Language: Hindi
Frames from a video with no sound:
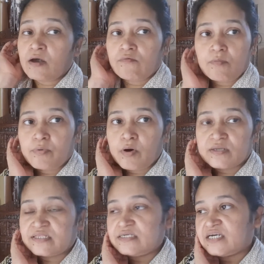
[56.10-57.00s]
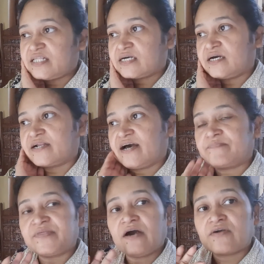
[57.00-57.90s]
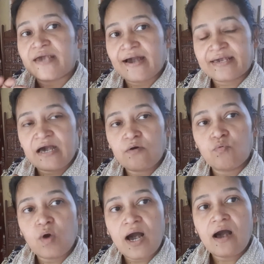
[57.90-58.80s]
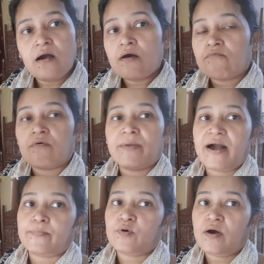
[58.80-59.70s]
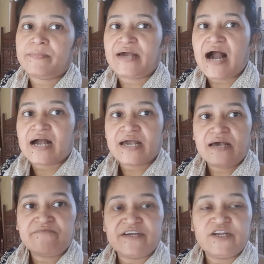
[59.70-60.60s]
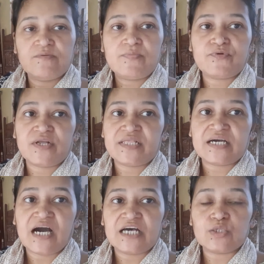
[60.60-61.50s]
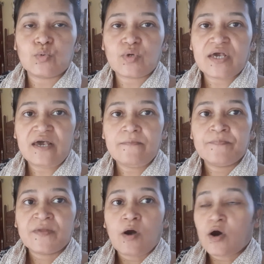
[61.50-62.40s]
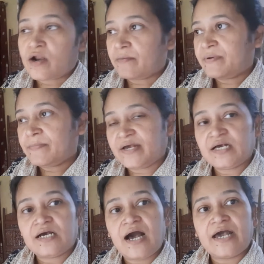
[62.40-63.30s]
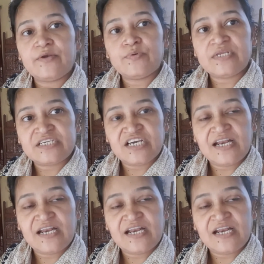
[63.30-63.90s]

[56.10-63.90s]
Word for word: वो बहुत ही ज़्यादा ख़राब था और क्या क्या हुआ वो मैं आपको अभी आगे वीडियो में पूरा दिखा दूँगी और अभी मैं आई हूँ नीचे